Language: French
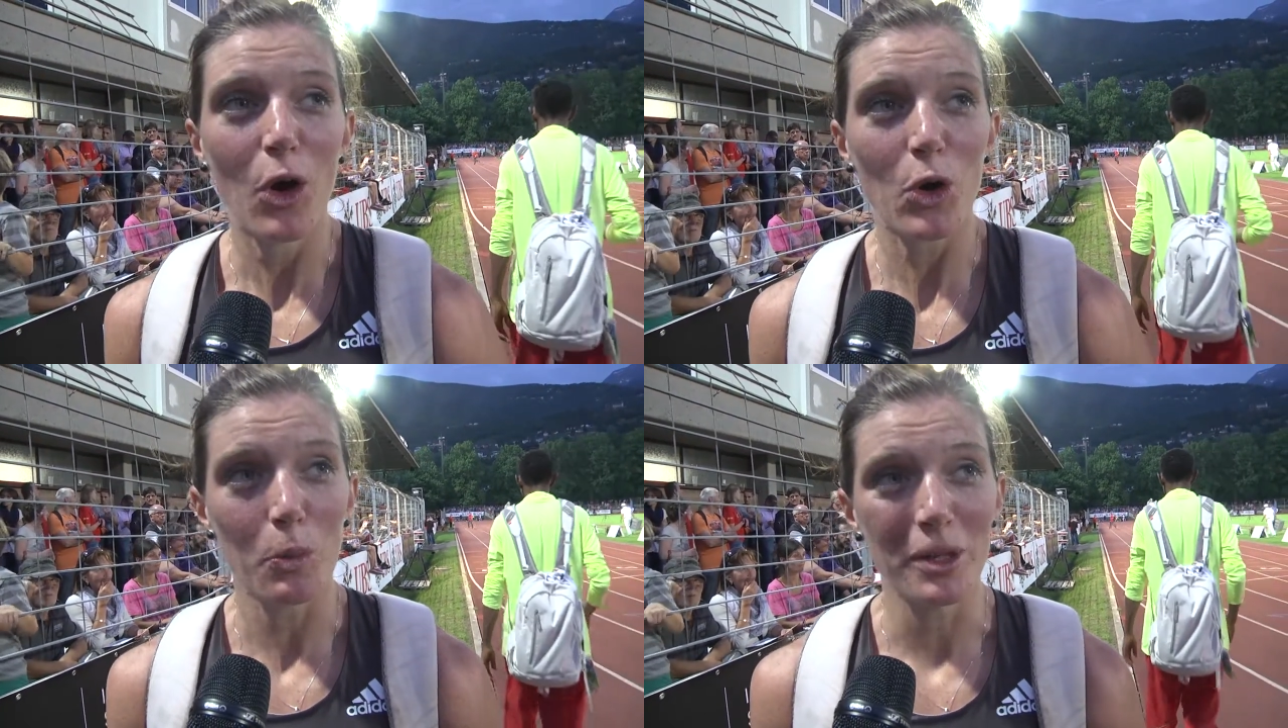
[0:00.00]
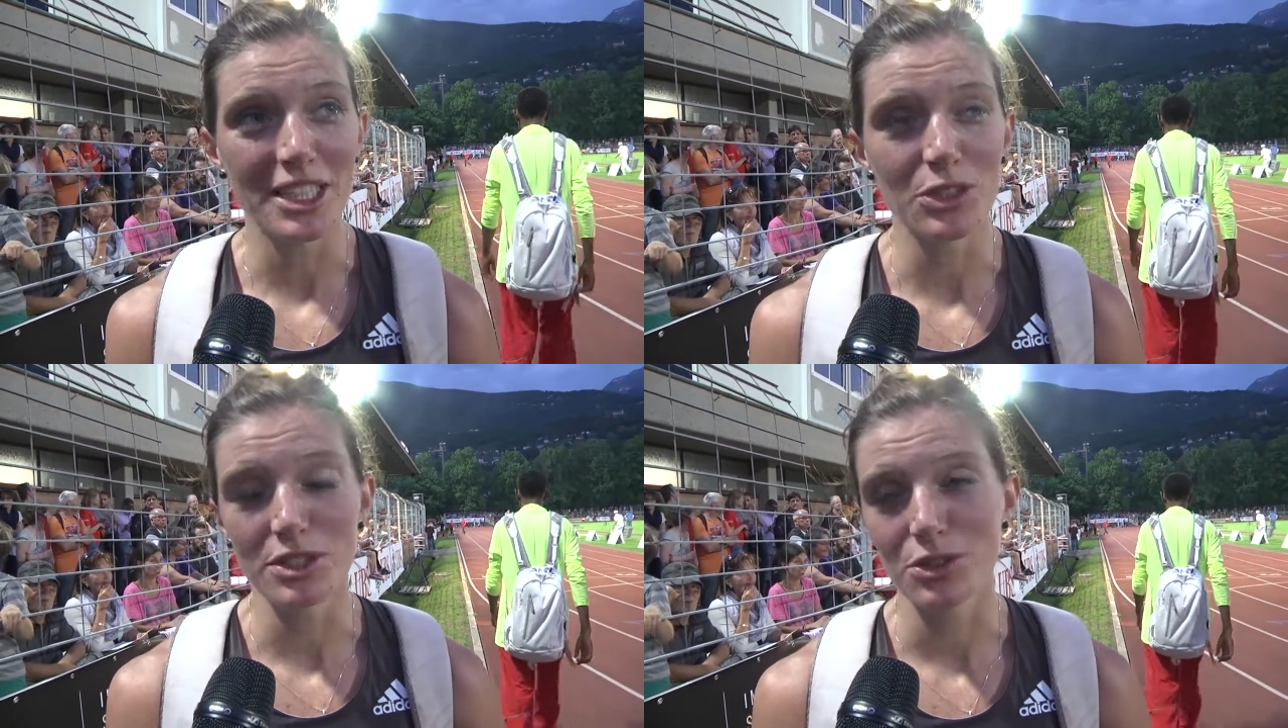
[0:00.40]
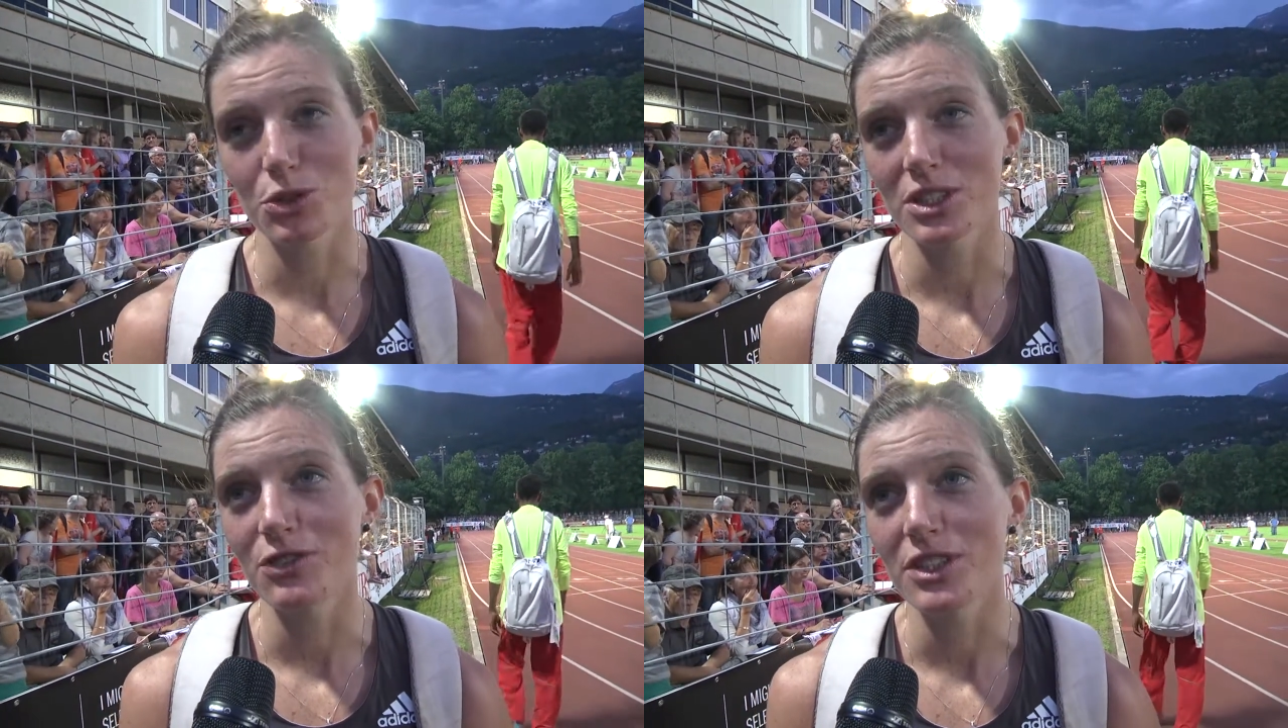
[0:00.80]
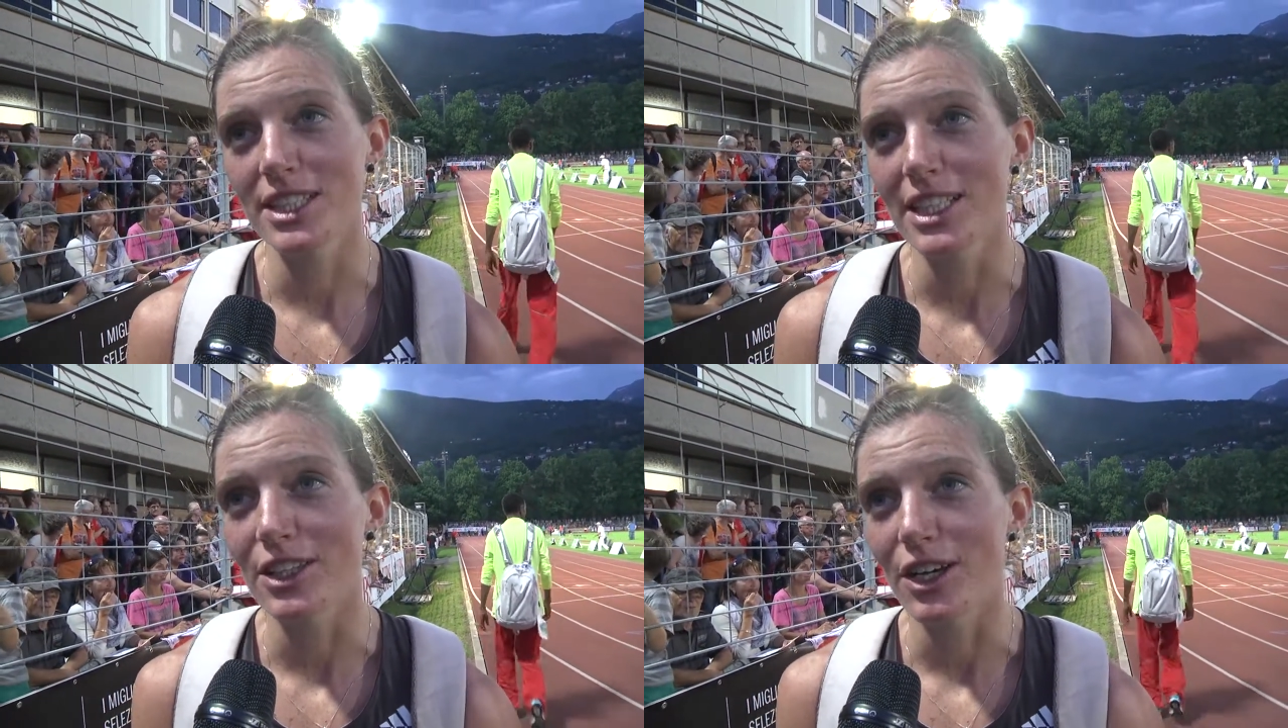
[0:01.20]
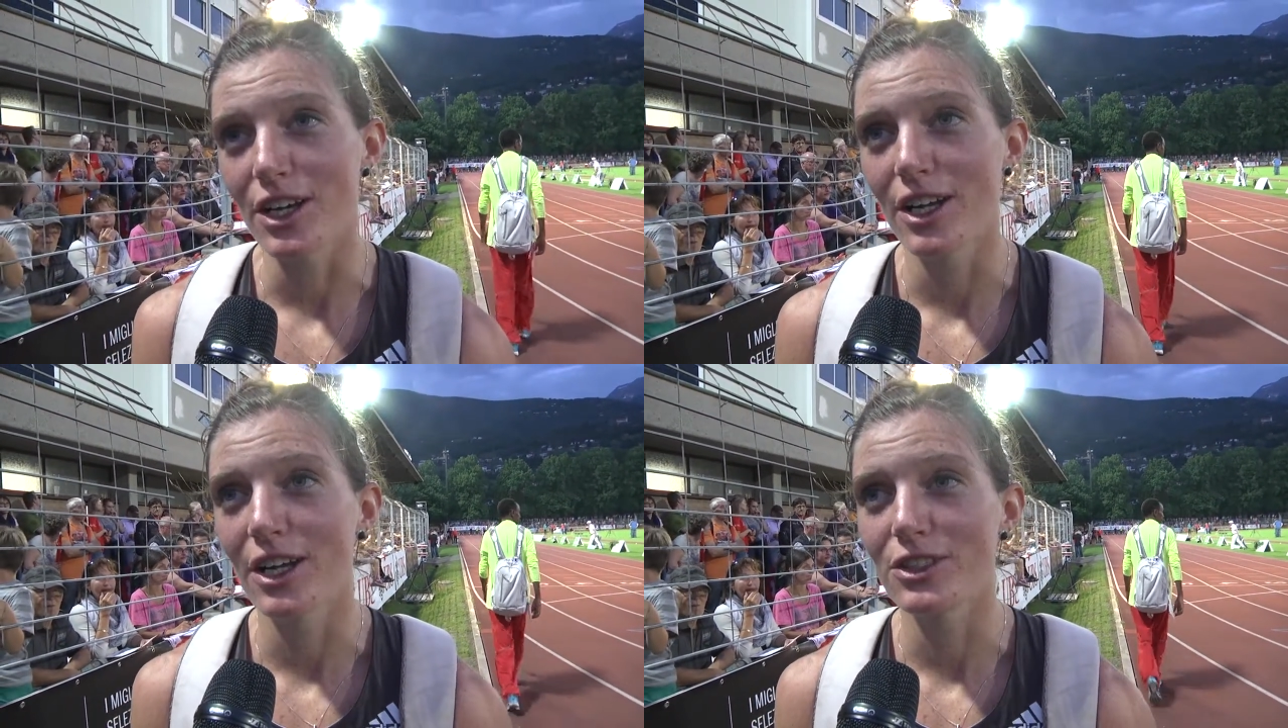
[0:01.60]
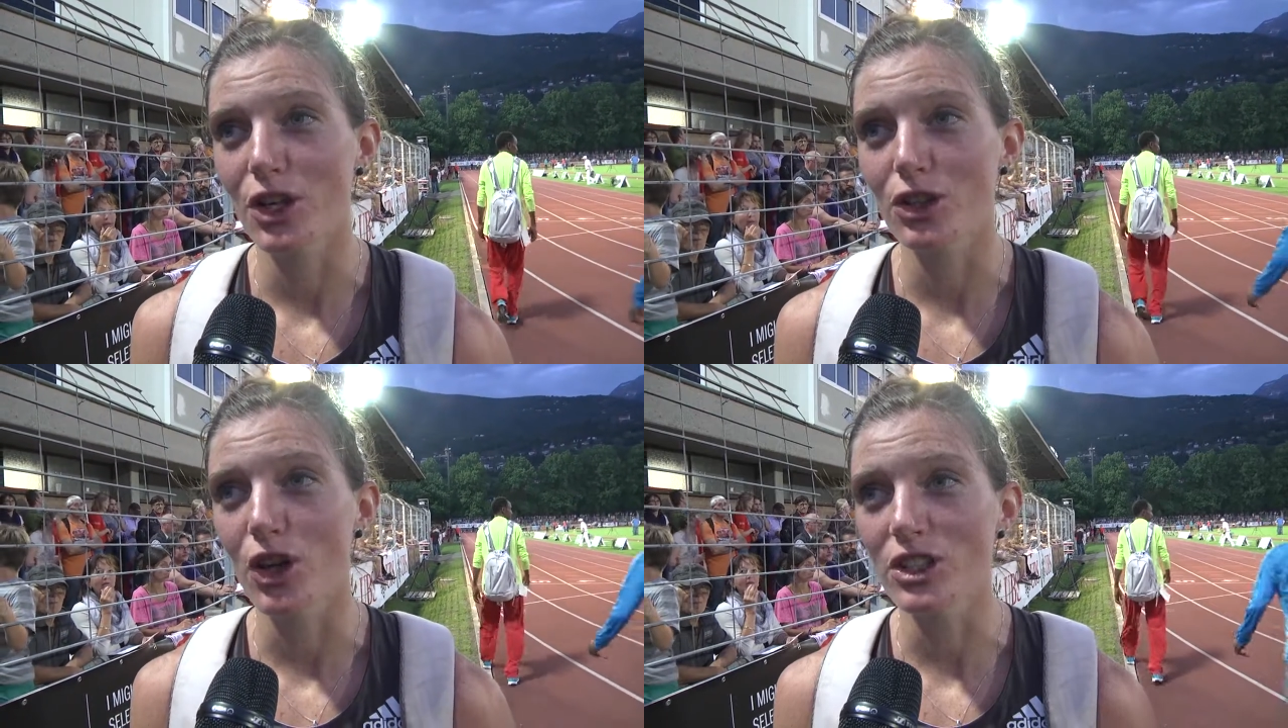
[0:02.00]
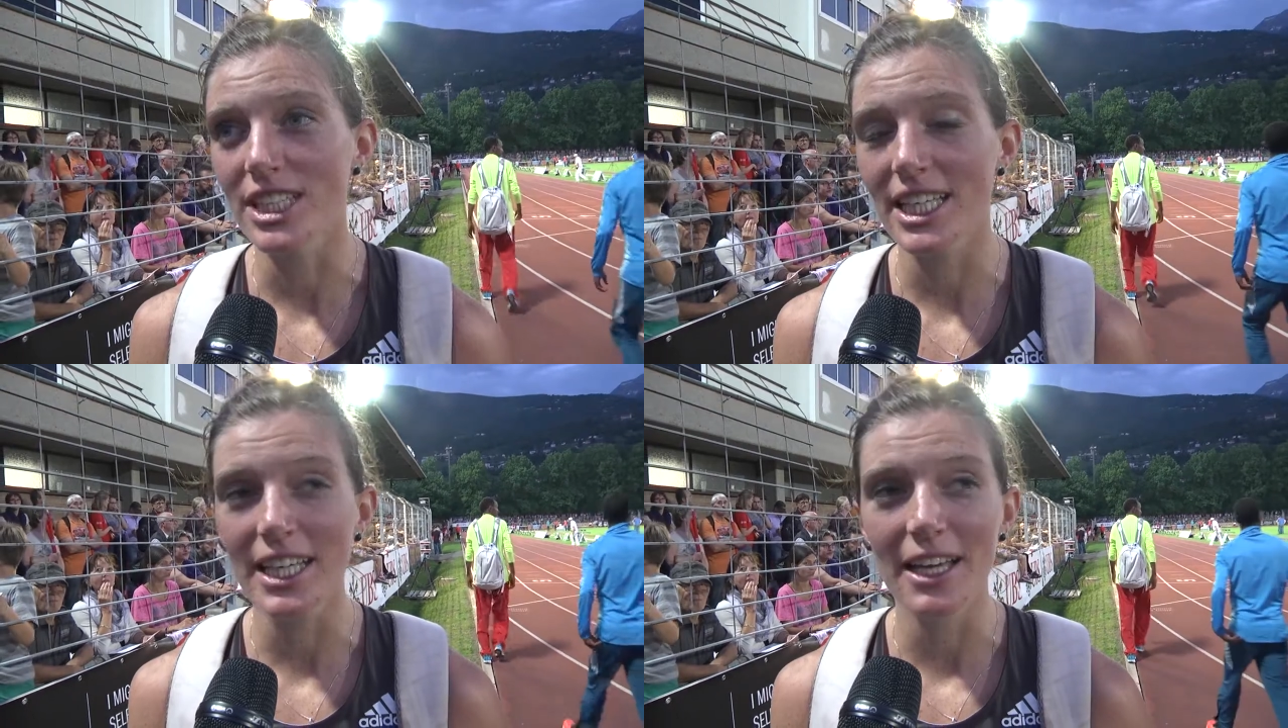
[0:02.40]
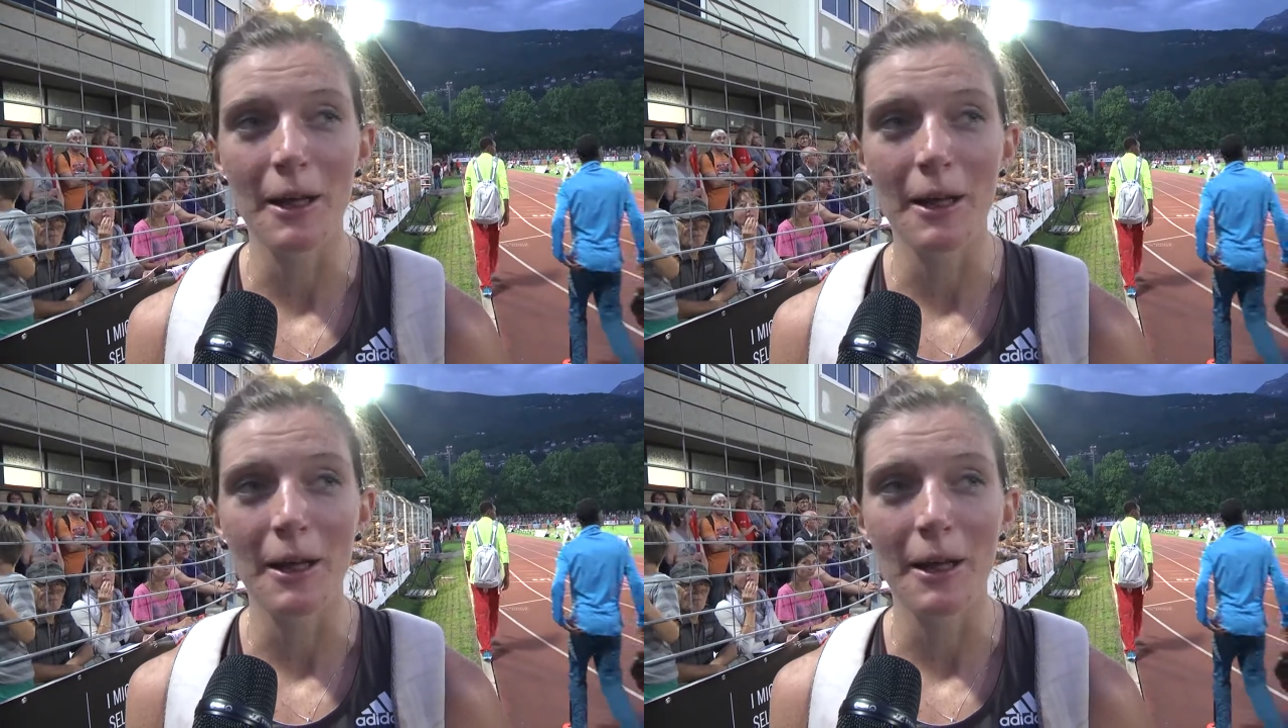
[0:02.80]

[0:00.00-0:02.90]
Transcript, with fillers: compétition, c'est toujours difficile de, retranscrire.